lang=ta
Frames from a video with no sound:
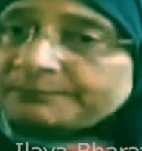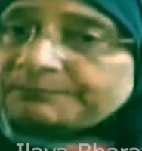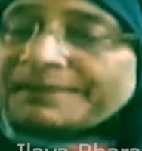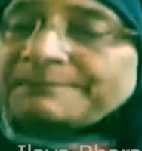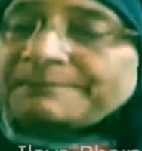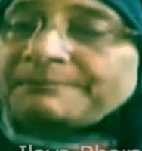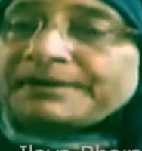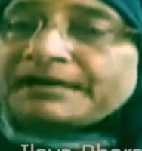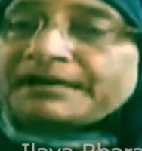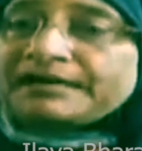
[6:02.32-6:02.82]

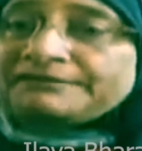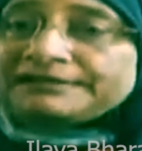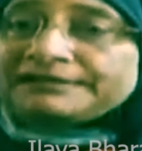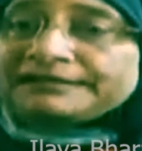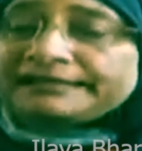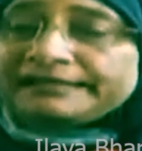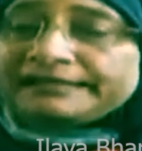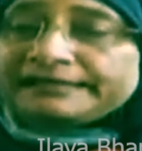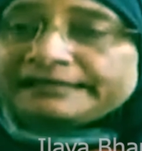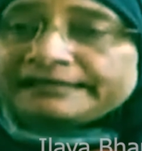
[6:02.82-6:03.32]
பேப்பர்ல
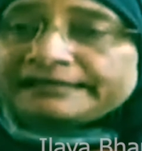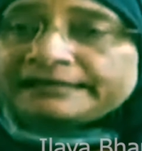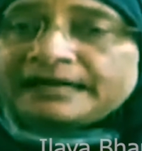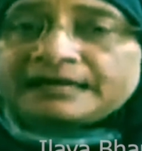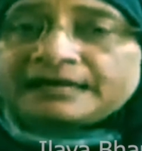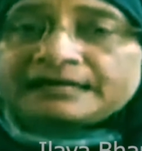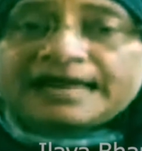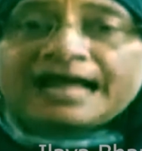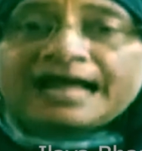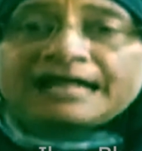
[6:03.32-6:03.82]
வந்து
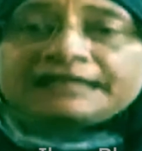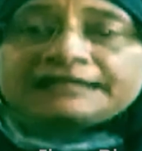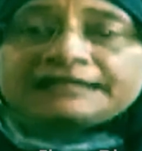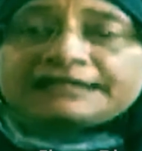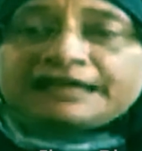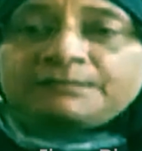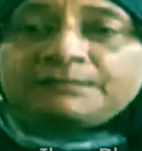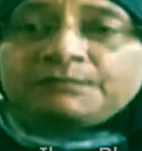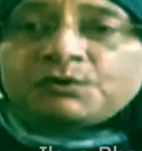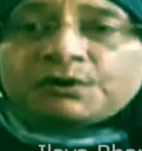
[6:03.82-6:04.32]
நான்
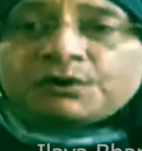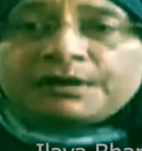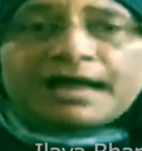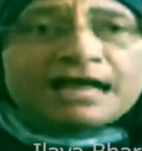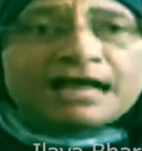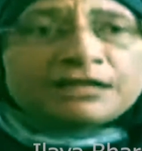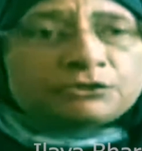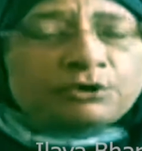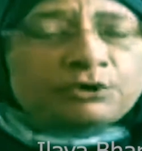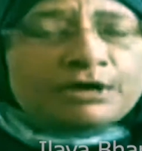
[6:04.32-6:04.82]
திமுக
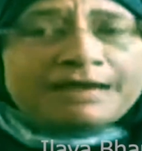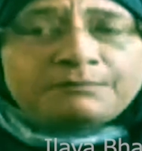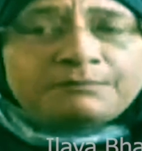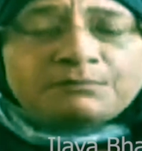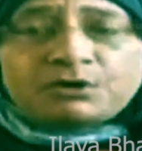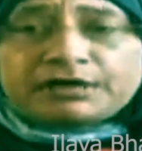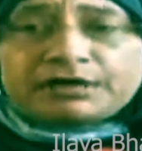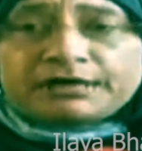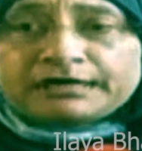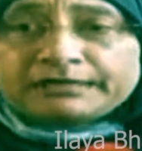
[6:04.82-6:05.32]

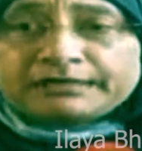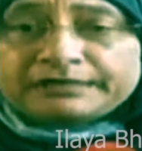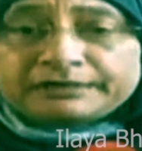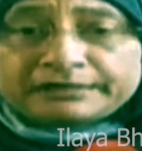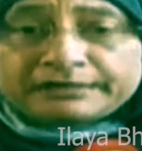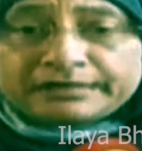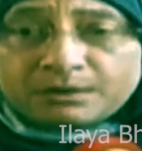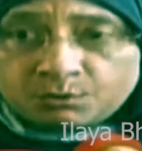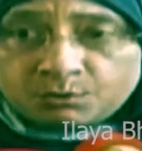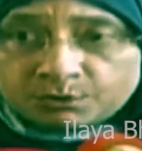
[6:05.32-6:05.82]
துரைமுருகன்
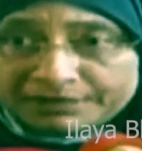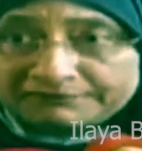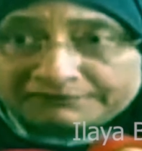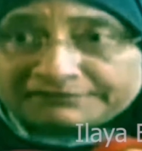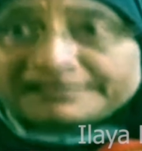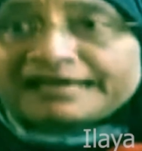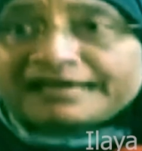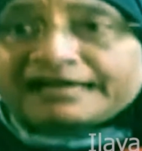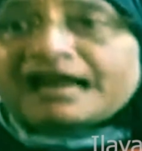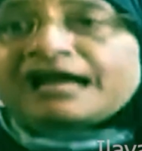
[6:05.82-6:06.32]

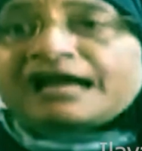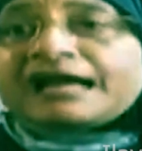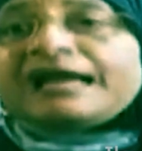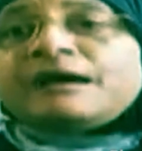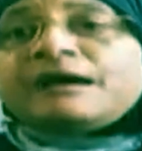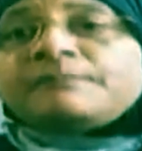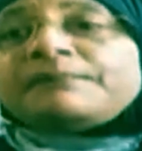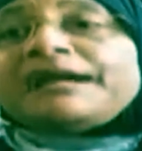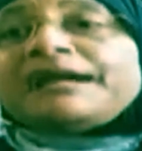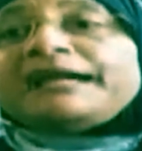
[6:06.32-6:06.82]
உறவினராக
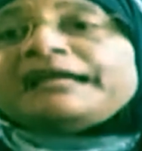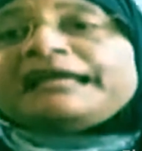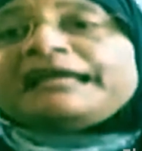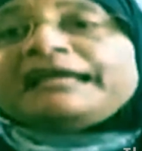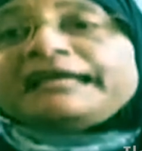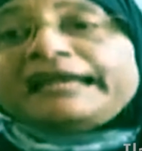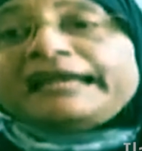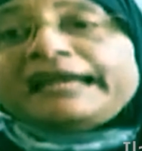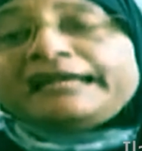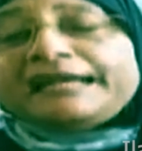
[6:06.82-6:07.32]

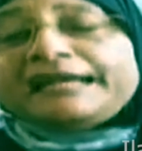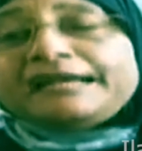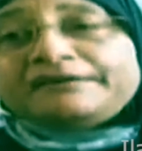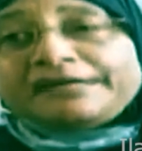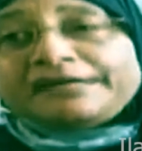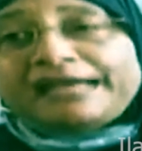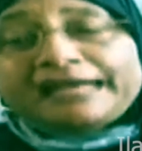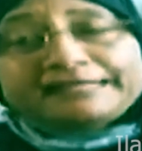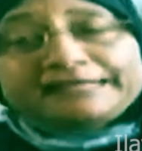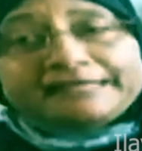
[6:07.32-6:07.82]
பழகுகிறேன்
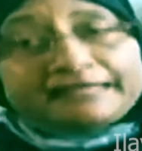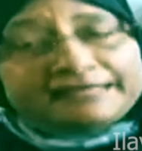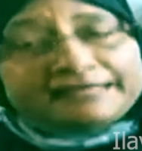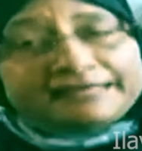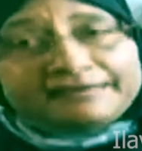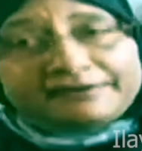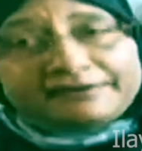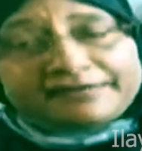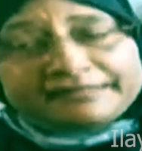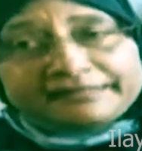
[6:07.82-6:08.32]
என்று
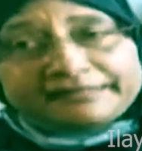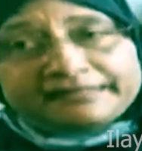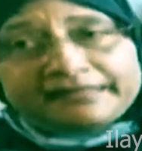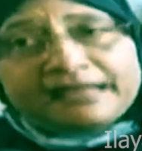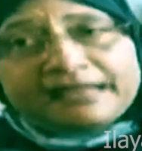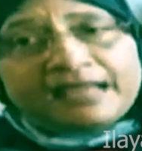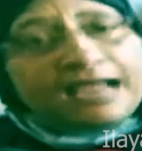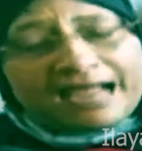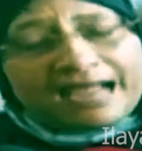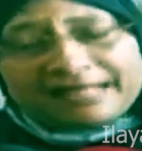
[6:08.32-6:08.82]
எழுதியிருக்கின்றது
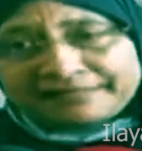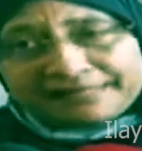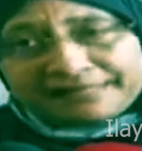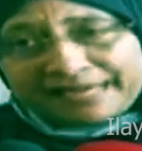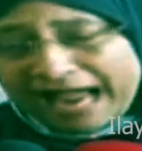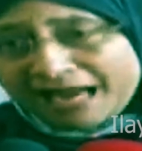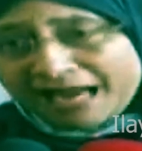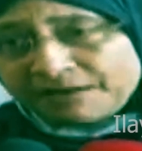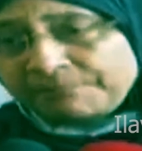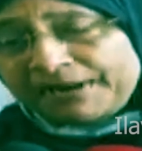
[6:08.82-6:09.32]
அது
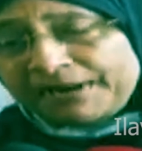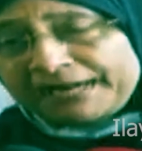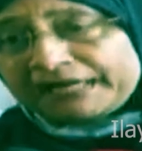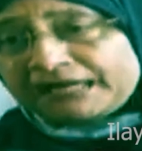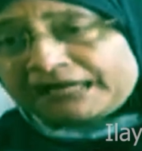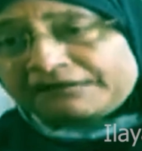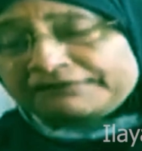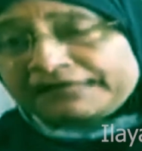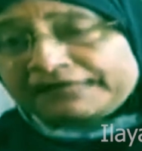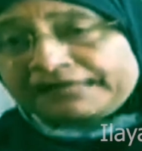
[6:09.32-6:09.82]
நான்
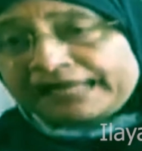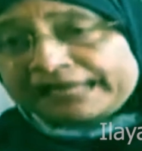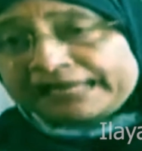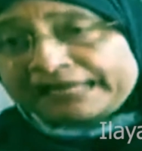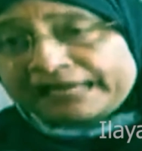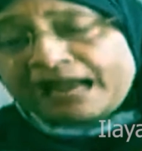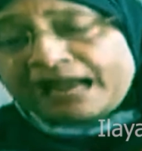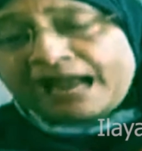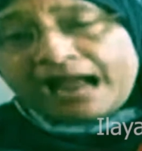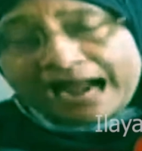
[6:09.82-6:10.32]
பழகவில்லை
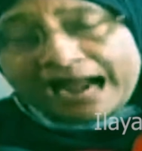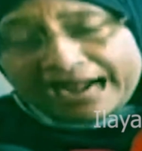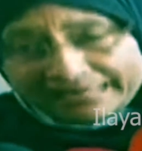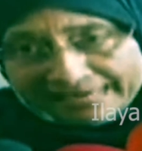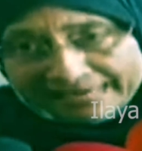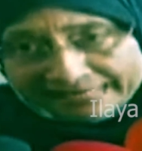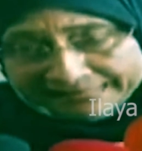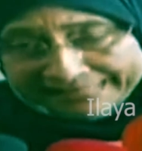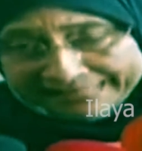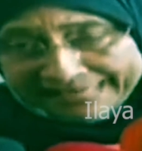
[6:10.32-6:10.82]

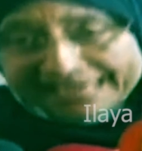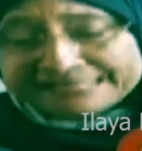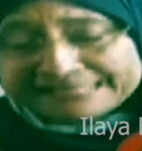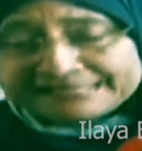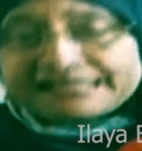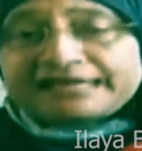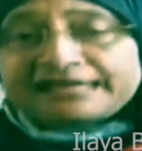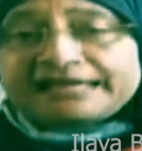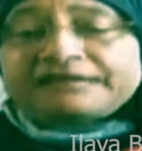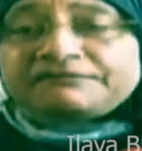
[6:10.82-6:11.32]
அண்ணன் கே
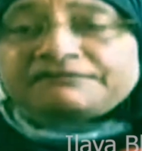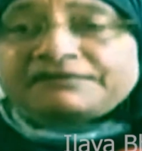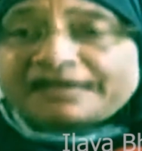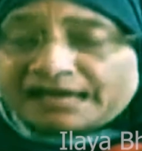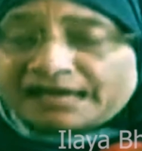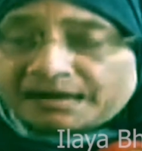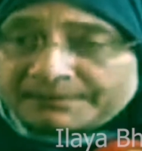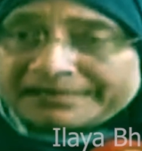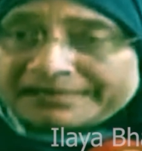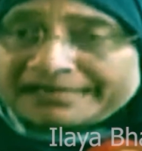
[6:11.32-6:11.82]
சி
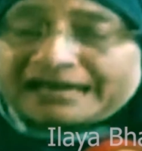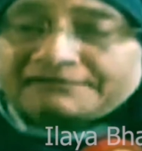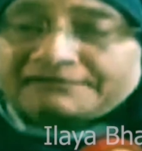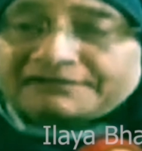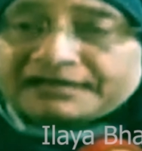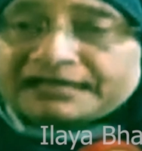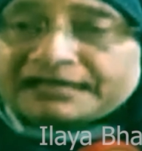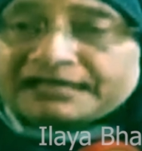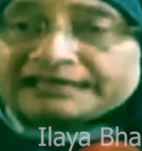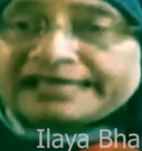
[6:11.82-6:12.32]
வீரமணி
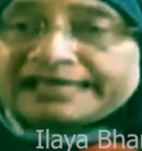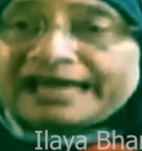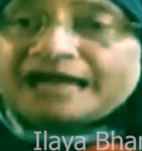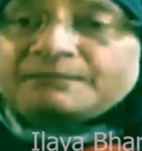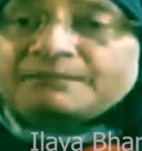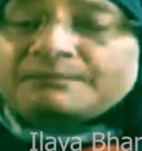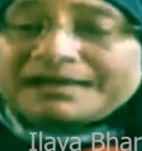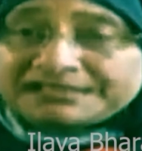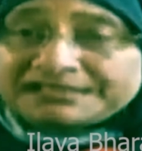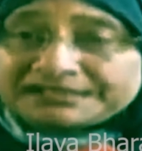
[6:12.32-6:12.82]
அவர்கள் தான்
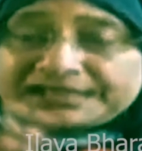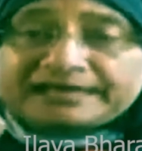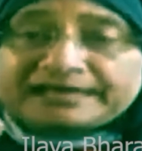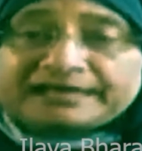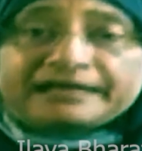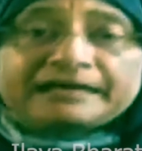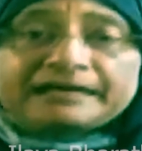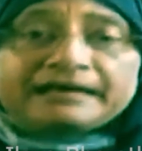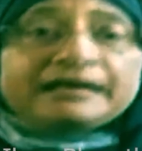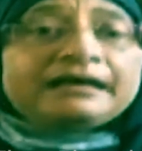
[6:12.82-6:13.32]
மச்சா
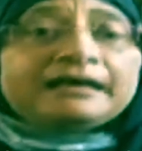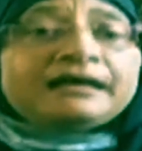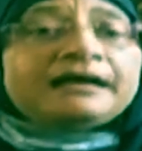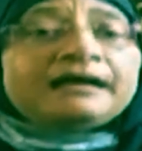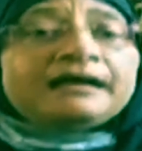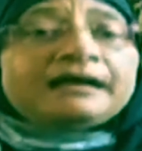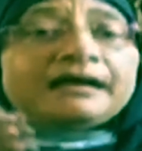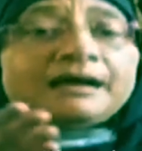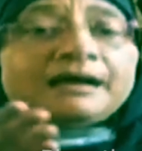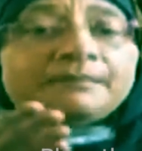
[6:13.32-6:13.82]

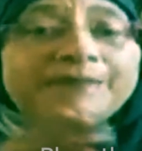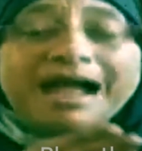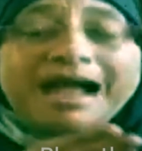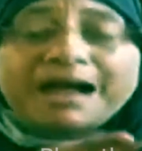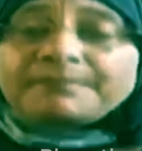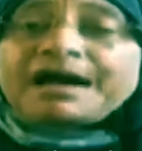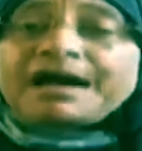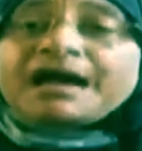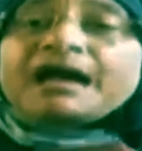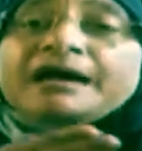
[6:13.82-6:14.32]

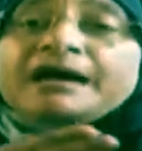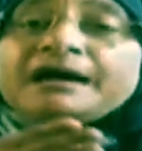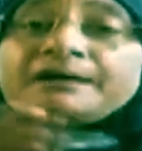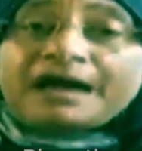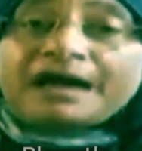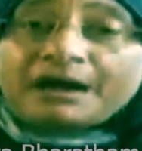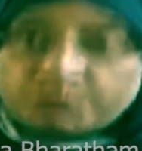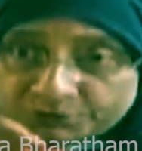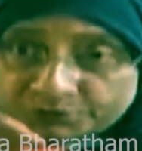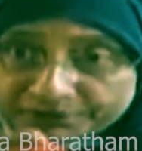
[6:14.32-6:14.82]
மாமா
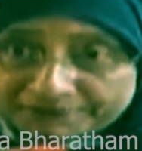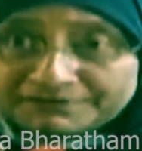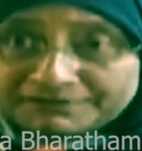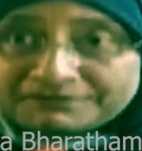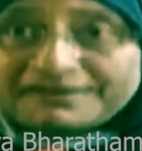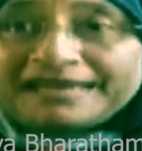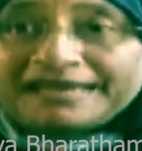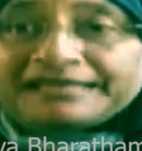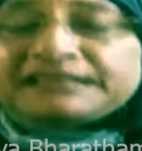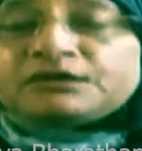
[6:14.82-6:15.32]
உறவு
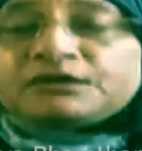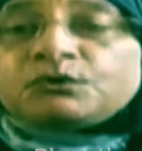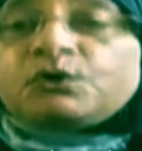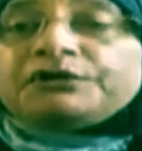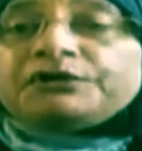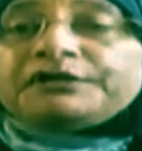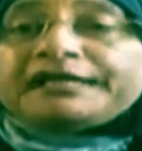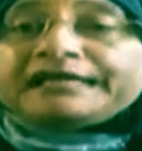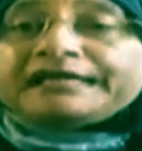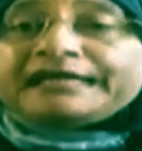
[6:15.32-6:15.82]
வைத்துக்
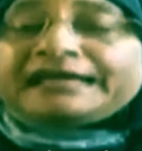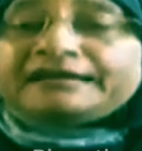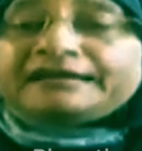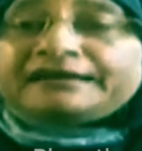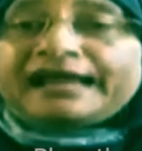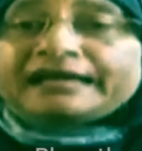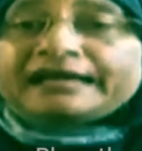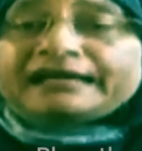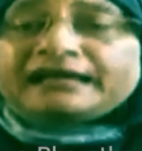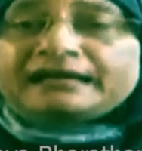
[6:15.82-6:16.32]

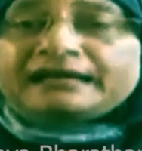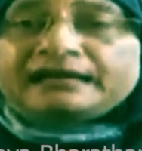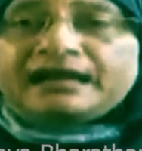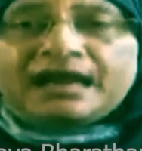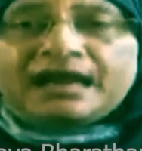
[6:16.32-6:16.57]
கொண்டிருக்கின்றார்கள்